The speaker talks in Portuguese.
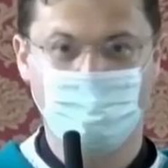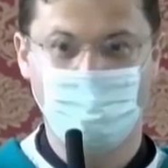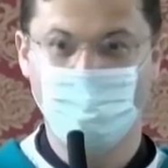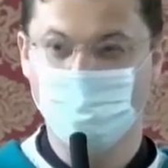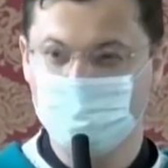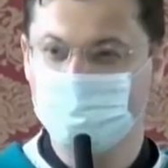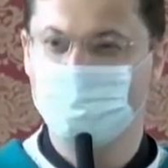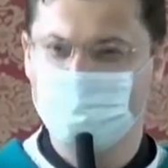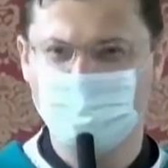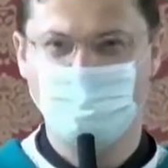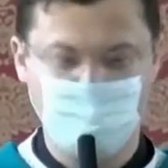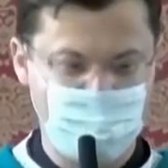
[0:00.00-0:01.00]
Eu
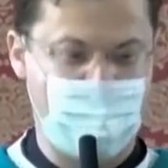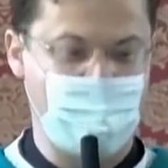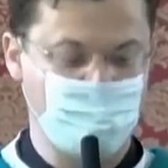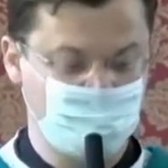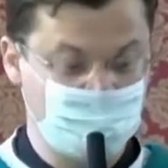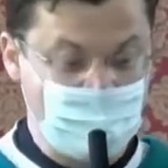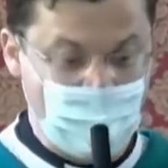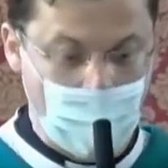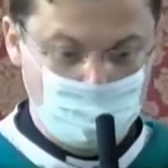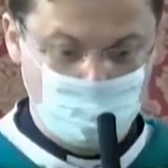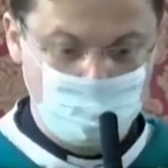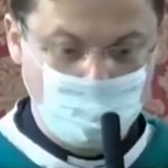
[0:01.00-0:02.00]
sou diferente.
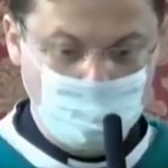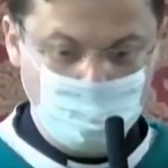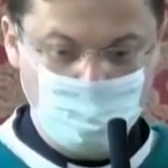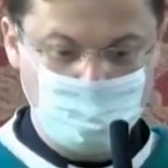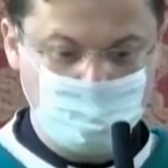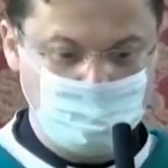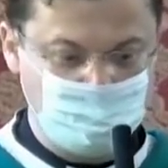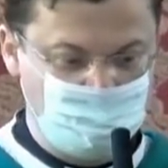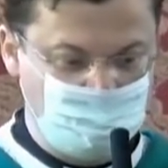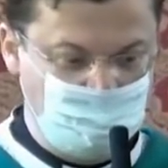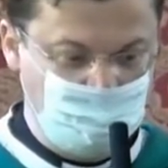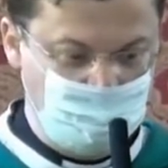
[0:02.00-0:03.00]
Todos os
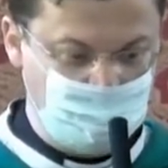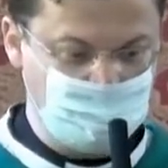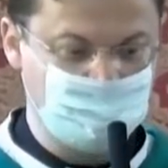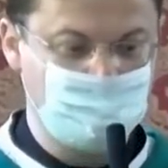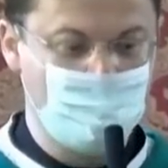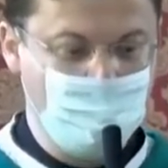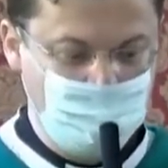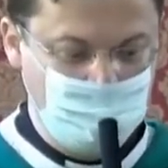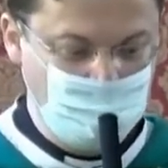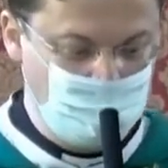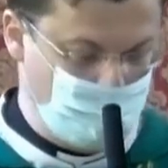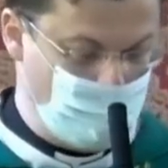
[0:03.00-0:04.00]
dias,
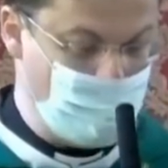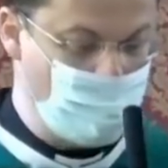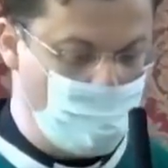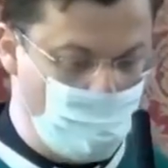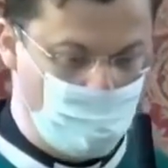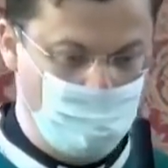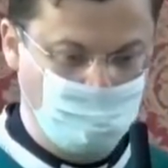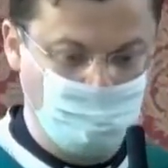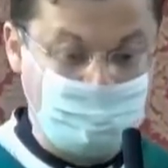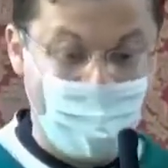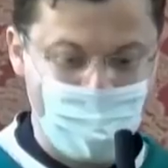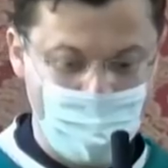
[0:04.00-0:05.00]
quando eu acordo,